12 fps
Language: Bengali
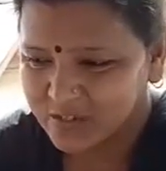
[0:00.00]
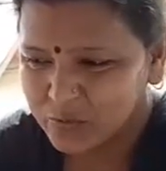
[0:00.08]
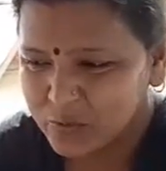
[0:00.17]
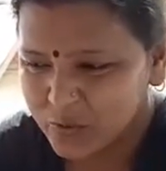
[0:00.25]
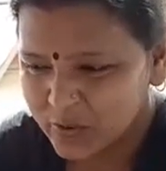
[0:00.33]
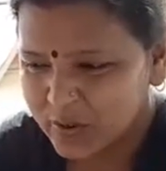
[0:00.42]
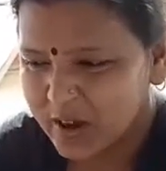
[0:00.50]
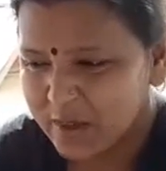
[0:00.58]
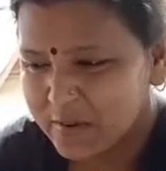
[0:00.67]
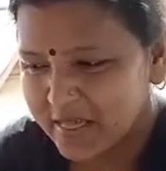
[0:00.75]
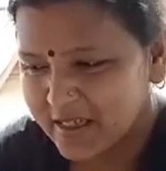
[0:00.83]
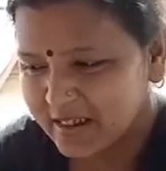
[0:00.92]
তবুও
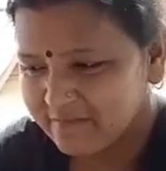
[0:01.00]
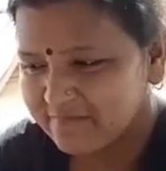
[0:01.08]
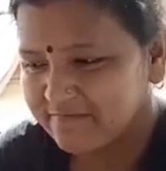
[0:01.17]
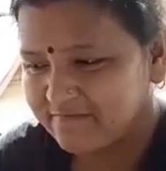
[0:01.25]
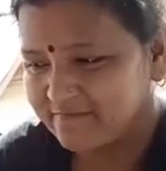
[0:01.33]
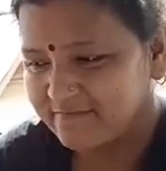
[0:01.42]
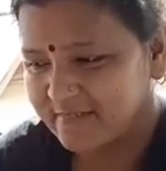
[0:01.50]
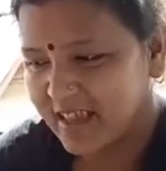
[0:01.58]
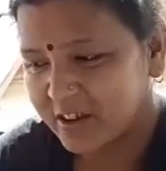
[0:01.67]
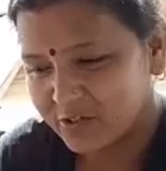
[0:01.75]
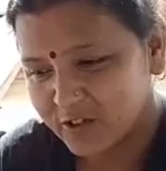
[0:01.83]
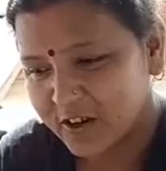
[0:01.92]
আমাদের
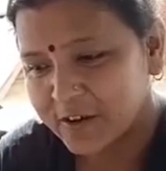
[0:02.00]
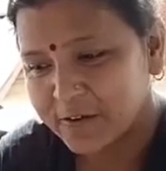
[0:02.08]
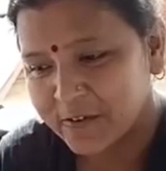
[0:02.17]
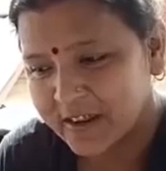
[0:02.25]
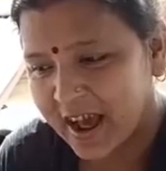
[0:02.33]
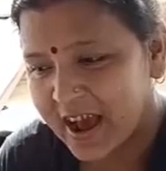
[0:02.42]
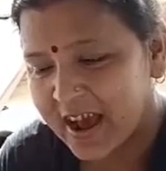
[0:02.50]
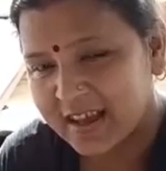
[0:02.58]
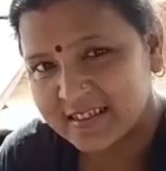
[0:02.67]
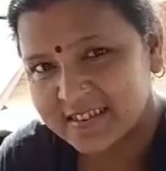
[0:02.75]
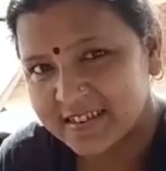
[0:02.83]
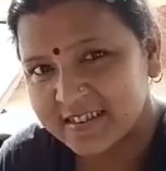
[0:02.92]
একশো টাকা করেই রাখা
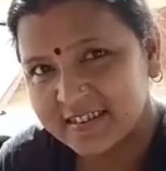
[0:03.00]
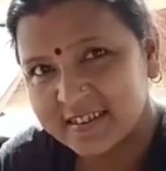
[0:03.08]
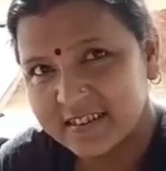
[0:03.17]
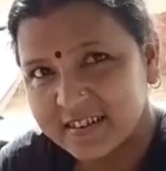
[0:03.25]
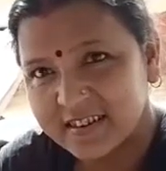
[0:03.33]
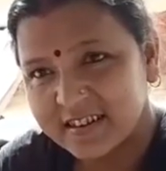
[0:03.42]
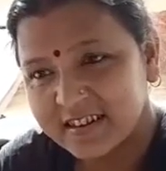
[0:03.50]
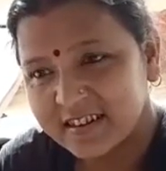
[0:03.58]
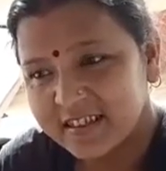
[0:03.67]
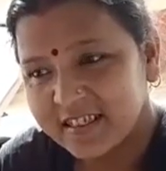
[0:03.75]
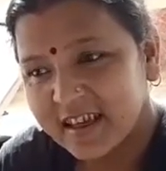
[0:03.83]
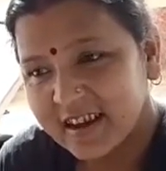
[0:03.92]
আছে
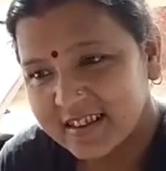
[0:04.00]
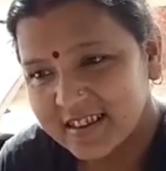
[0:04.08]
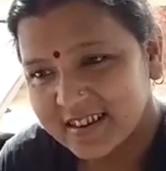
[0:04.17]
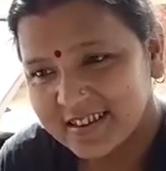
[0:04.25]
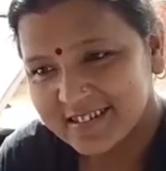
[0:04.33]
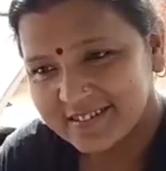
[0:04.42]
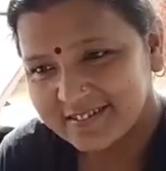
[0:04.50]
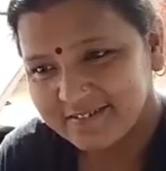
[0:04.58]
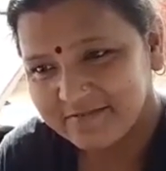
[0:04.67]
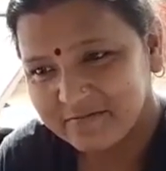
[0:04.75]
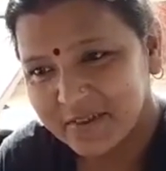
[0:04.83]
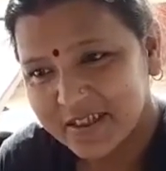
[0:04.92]
দেখা যাক কি
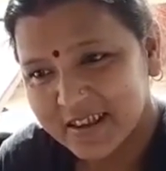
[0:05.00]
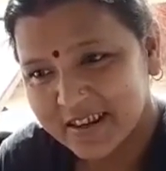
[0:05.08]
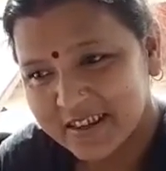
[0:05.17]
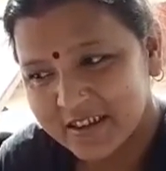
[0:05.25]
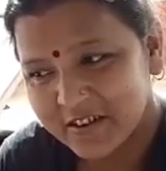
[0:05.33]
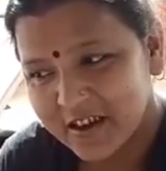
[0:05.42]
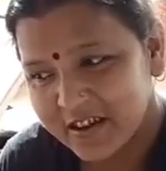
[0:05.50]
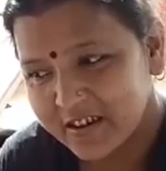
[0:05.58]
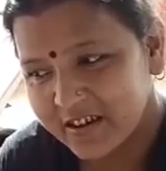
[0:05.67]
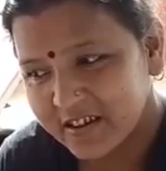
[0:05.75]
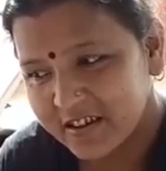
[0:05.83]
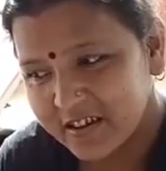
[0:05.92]
কি সরাই কি কি
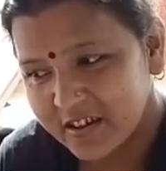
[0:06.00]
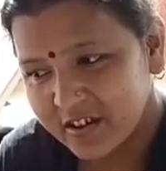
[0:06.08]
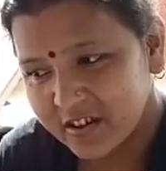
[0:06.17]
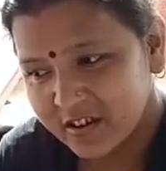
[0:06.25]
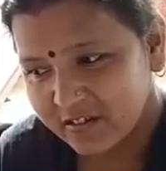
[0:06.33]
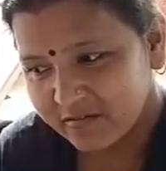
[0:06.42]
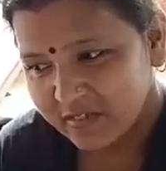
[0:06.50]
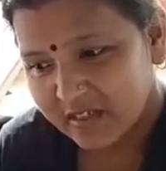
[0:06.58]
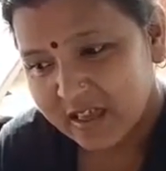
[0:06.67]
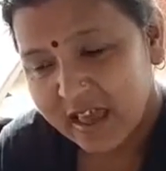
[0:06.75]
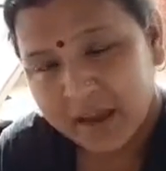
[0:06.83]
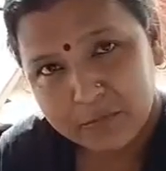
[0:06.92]
আঁকছেন
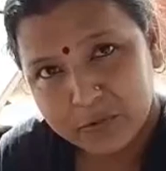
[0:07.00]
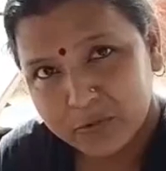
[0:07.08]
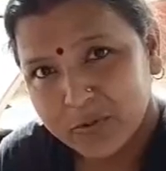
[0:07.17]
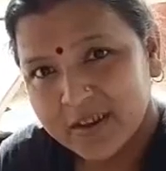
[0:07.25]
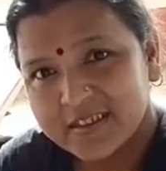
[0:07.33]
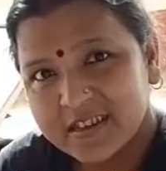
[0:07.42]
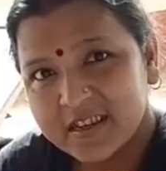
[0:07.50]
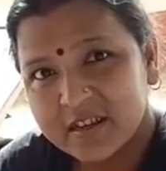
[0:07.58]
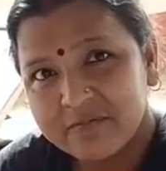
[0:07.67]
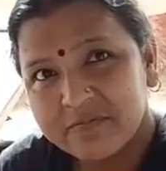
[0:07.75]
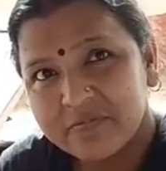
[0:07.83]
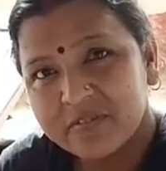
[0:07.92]
এক পুতুল আছে
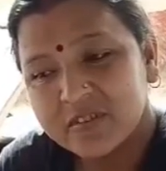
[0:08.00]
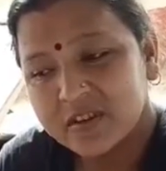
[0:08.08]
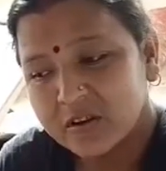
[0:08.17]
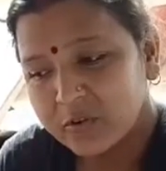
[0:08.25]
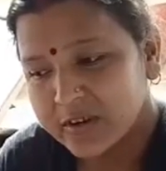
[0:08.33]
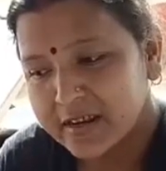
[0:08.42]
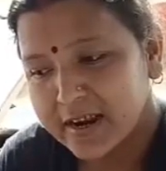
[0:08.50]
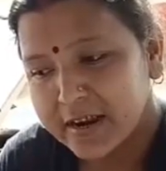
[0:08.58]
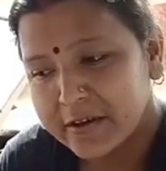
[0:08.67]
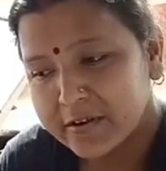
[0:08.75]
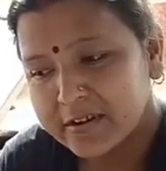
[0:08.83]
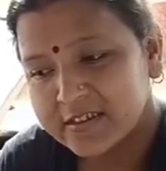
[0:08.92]

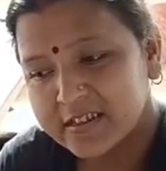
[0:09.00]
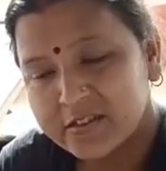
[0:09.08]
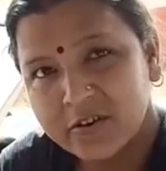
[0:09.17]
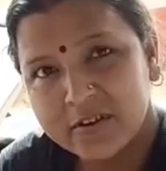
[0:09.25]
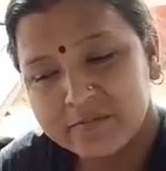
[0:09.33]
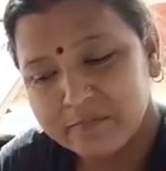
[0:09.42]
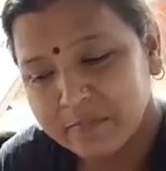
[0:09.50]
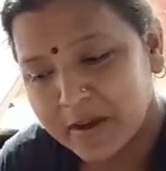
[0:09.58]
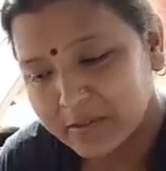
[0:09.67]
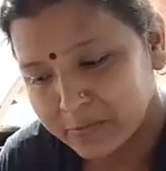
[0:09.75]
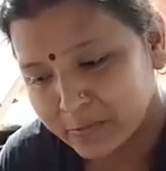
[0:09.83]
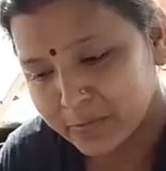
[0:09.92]
লক্ষ্মীনারায়ণ আছে জয়
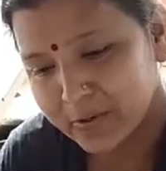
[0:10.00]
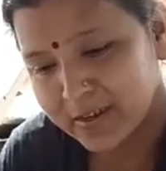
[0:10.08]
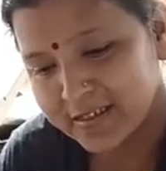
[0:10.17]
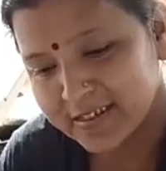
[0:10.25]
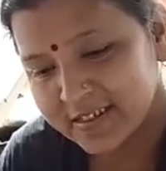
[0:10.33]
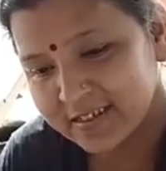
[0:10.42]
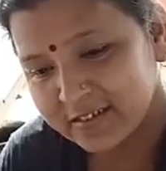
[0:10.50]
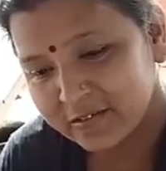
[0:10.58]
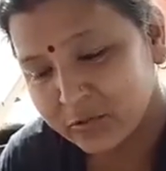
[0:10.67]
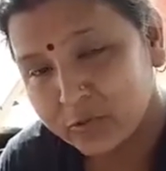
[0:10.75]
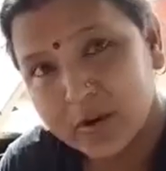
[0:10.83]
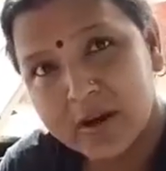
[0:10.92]
পাঁচ পুতুল আছে
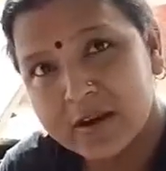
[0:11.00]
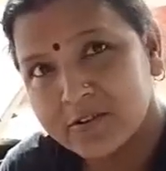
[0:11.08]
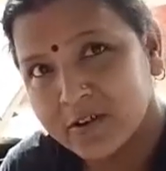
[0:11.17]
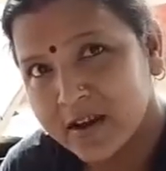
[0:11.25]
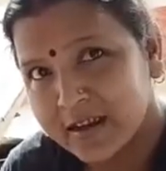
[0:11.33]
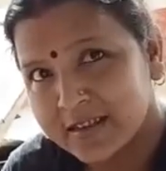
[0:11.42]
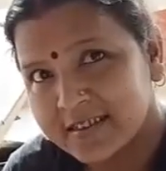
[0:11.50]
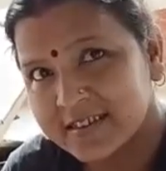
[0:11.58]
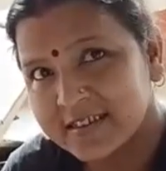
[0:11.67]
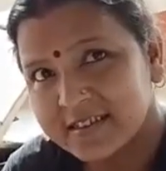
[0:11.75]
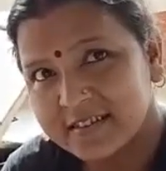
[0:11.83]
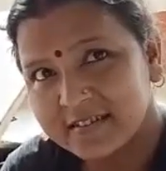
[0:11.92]
দুর্গা সরা আছে